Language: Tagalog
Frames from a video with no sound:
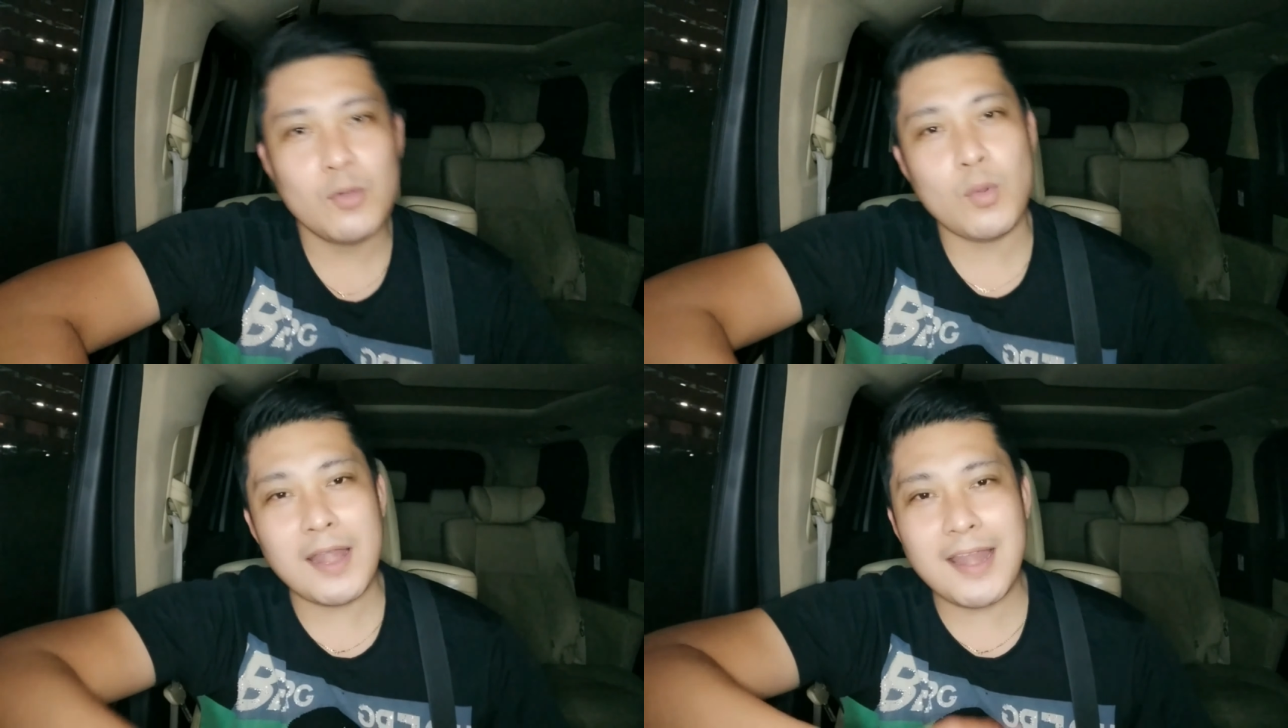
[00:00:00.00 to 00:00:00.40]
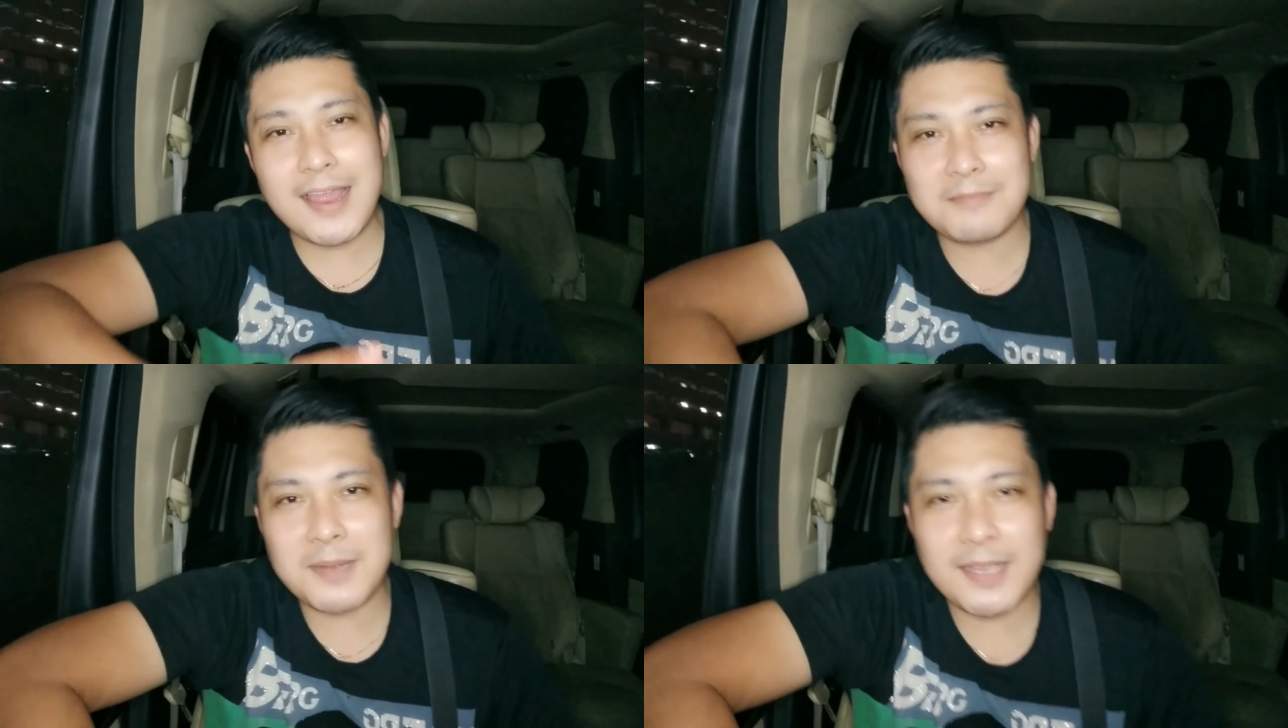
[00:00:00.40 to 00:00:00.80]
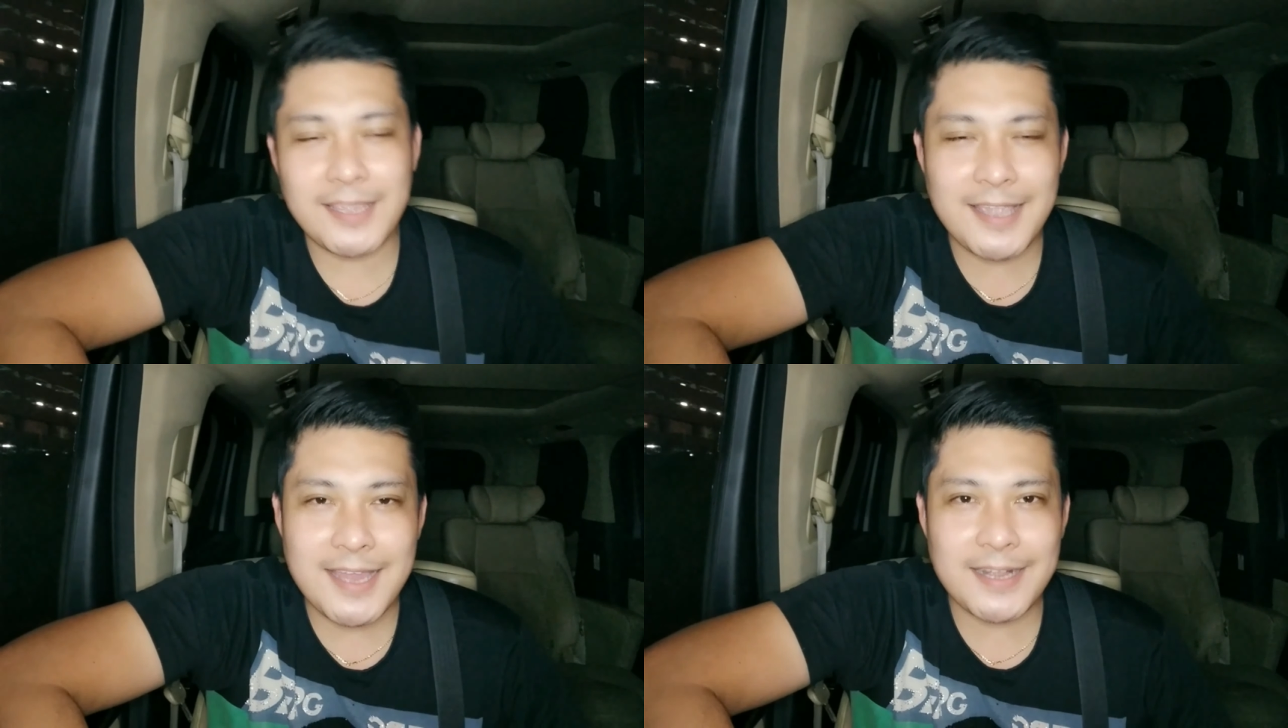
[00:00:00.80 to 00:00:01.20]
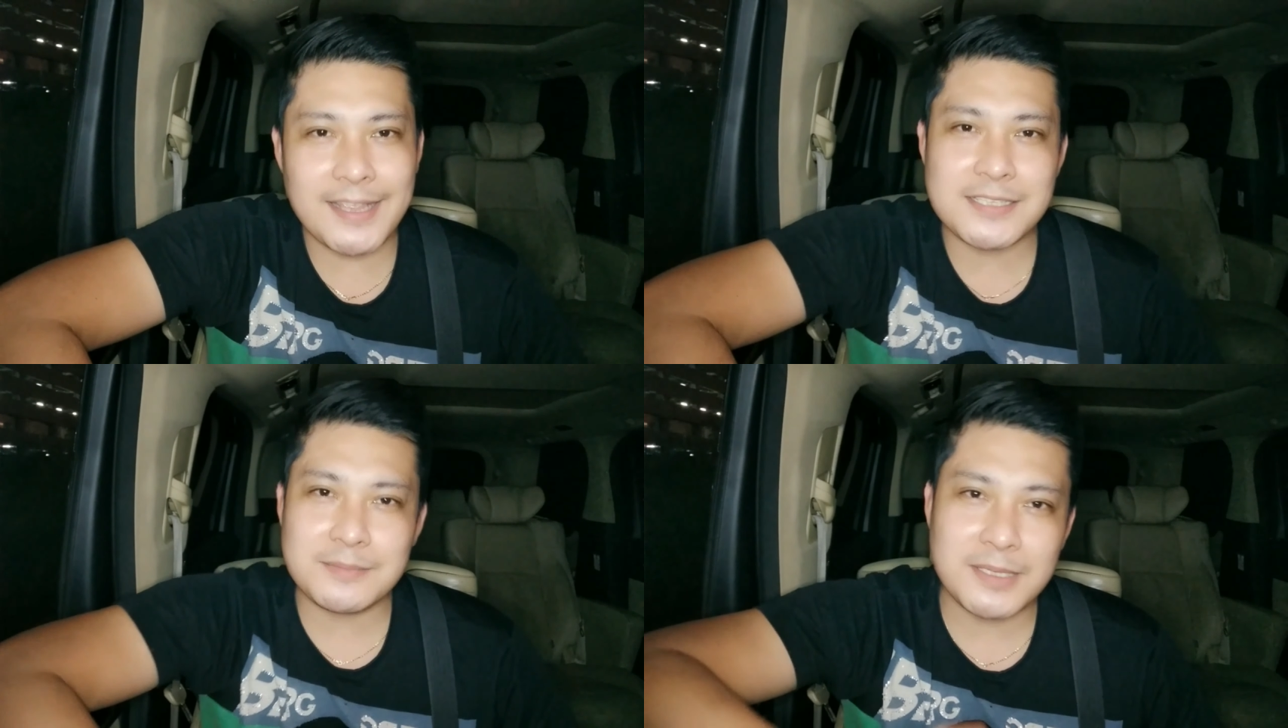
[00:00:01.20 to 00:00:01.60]
Walang
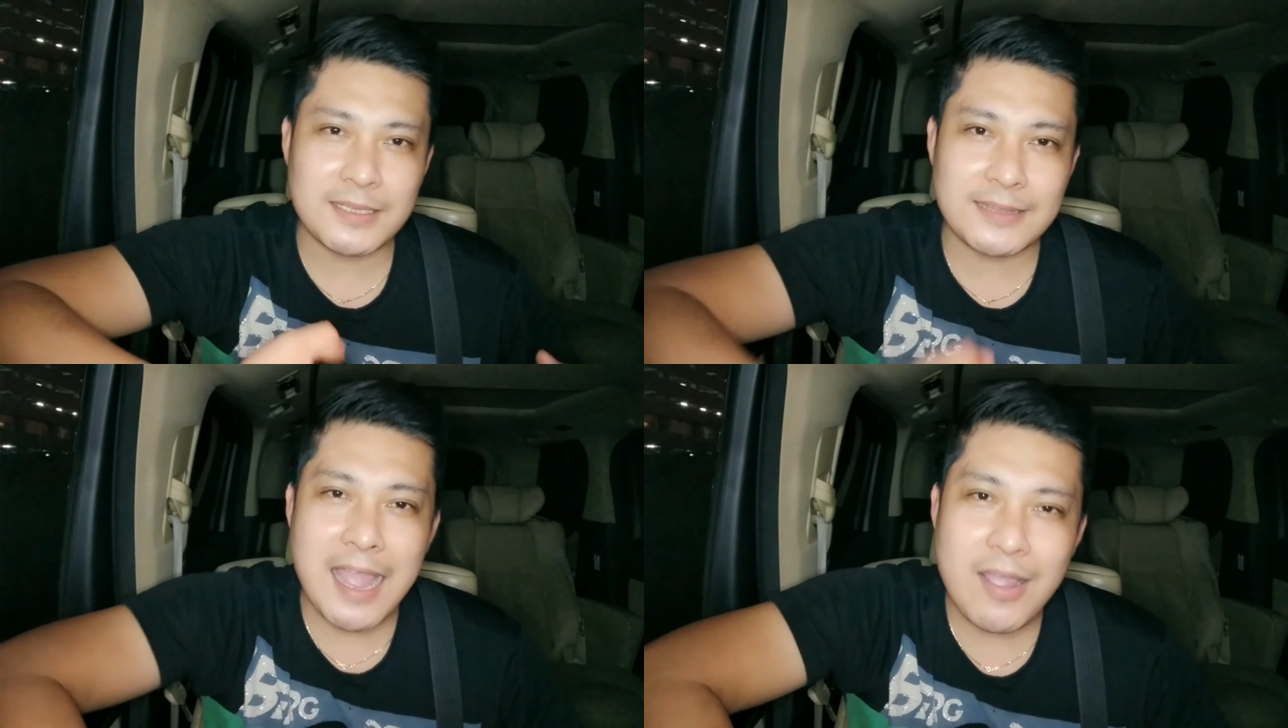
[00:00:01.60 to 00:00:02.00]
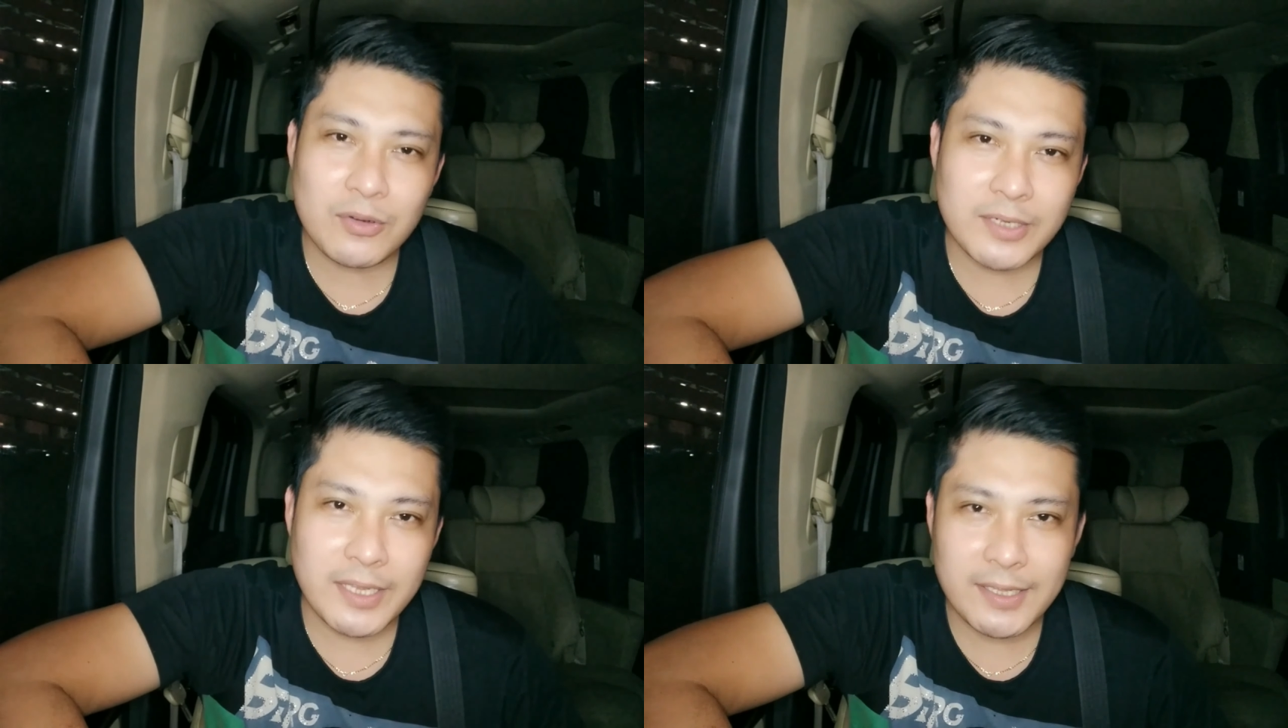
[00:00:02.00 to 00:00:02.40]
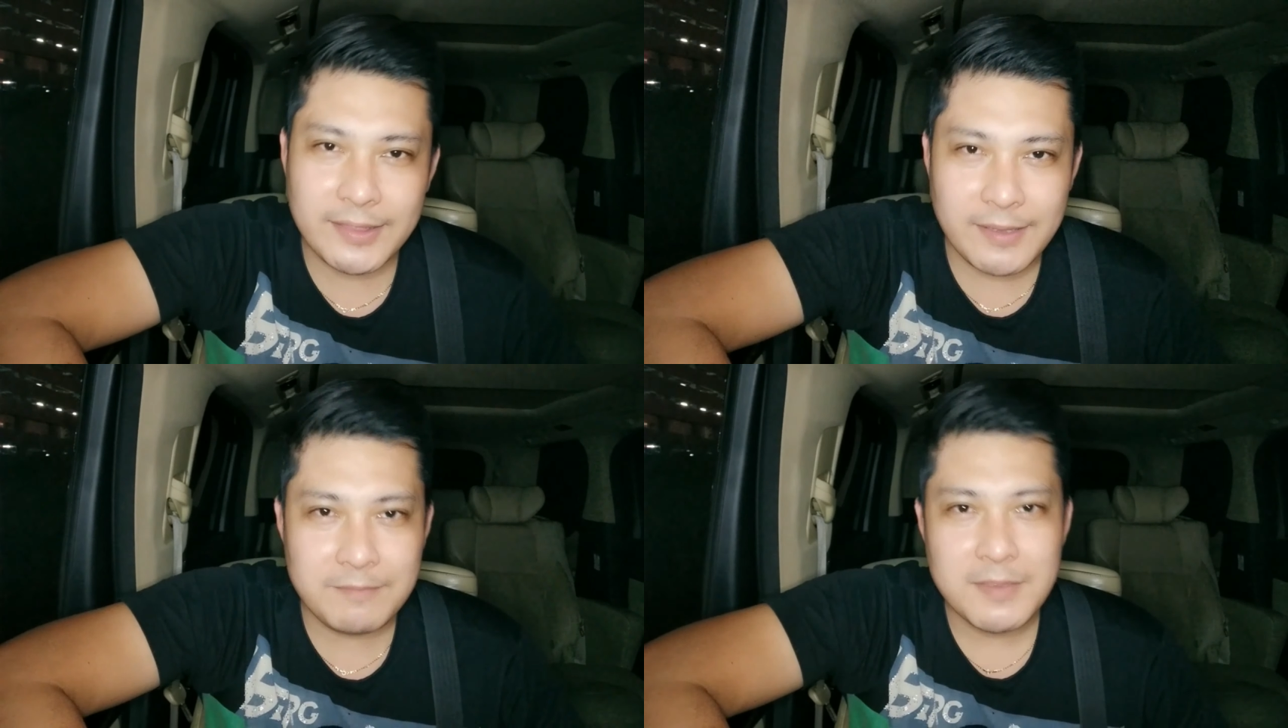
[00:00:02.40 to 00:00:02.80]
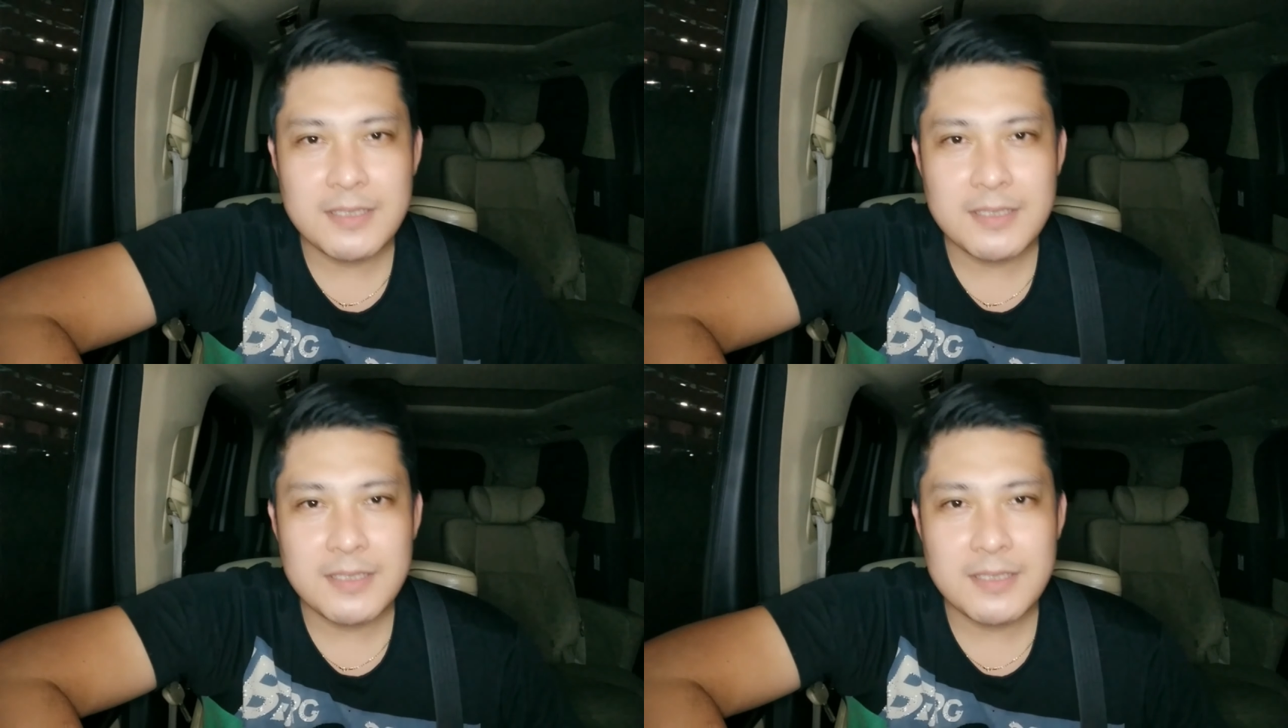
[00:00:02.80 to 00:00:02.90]
mangyayari sa mga taong negative,